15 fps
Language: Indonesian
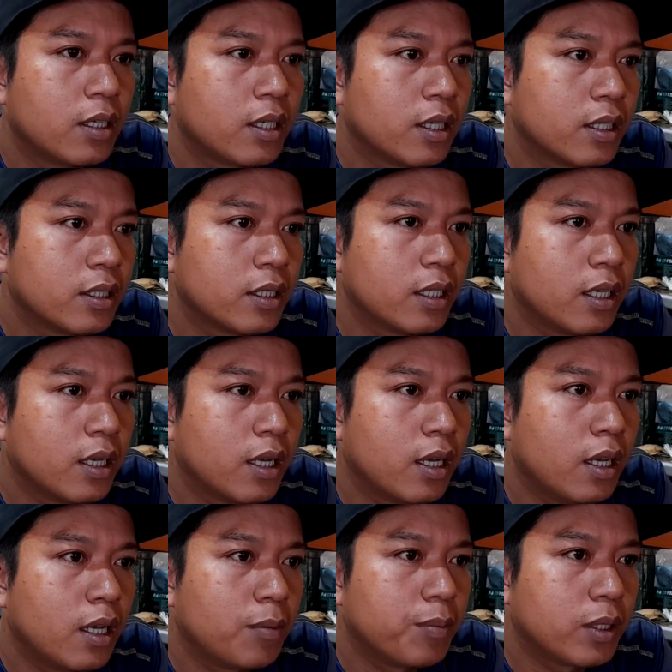Karena
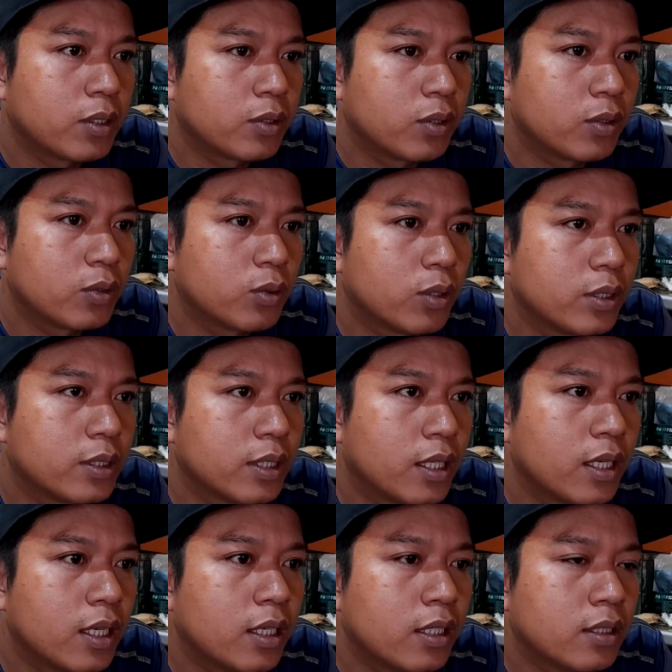faktor
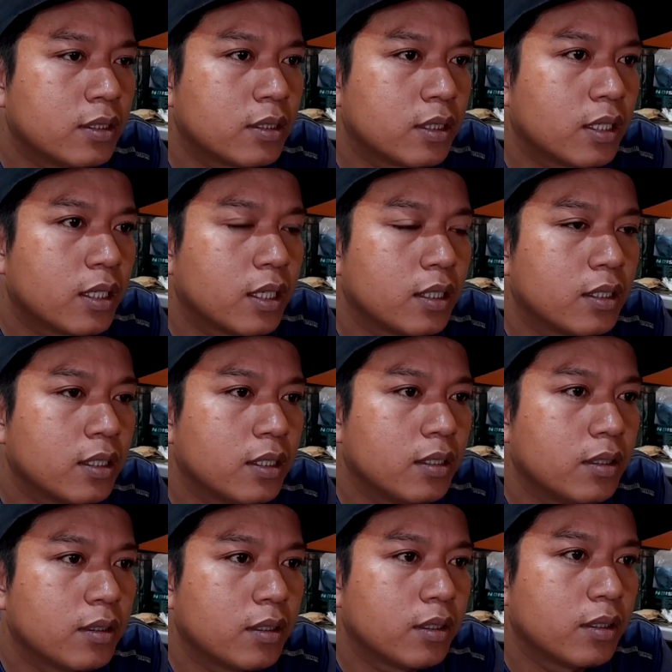cuaca,
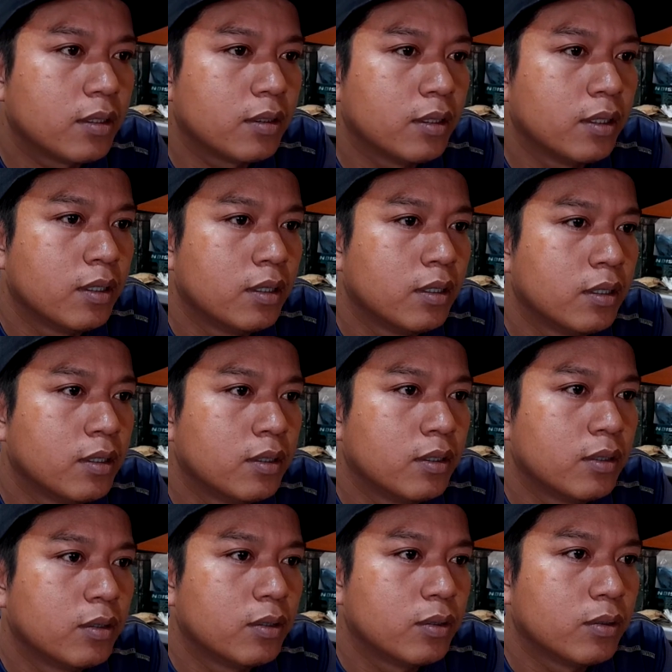saya
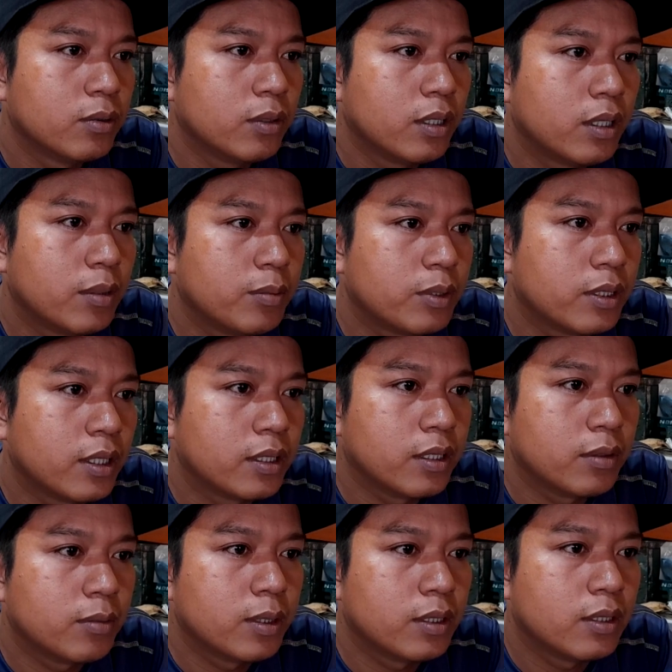hmm.
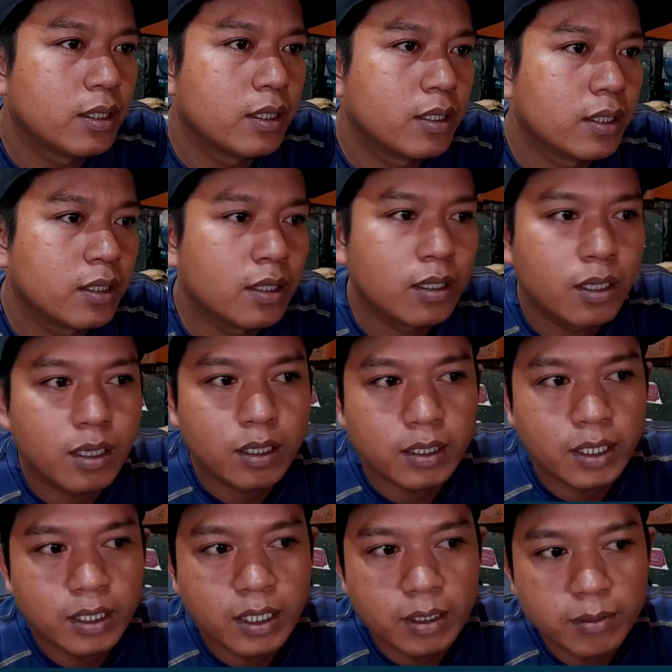petani banyak
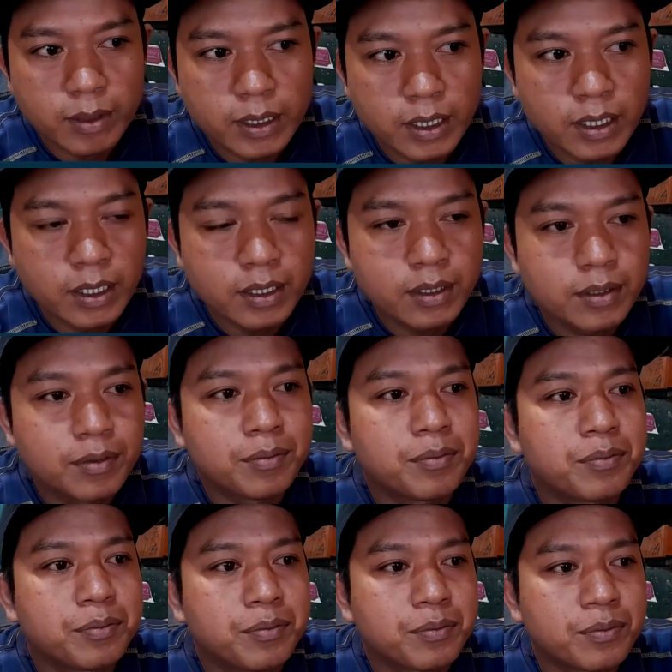agak panen
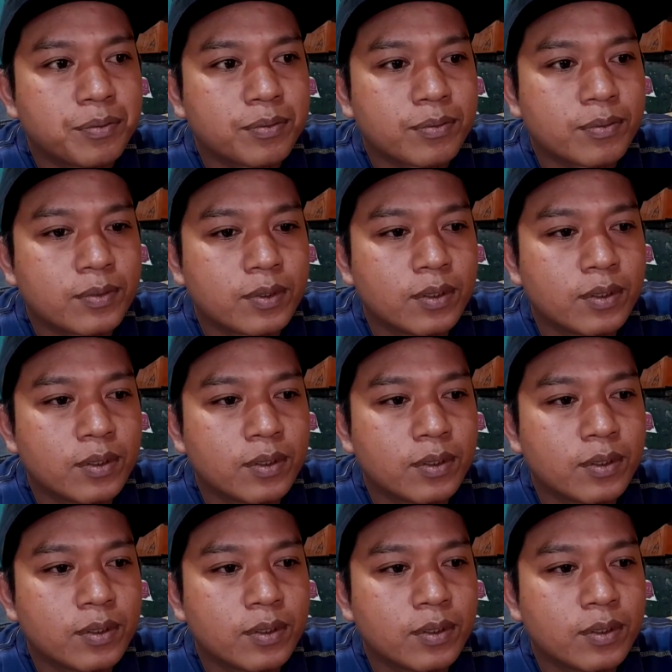hmm.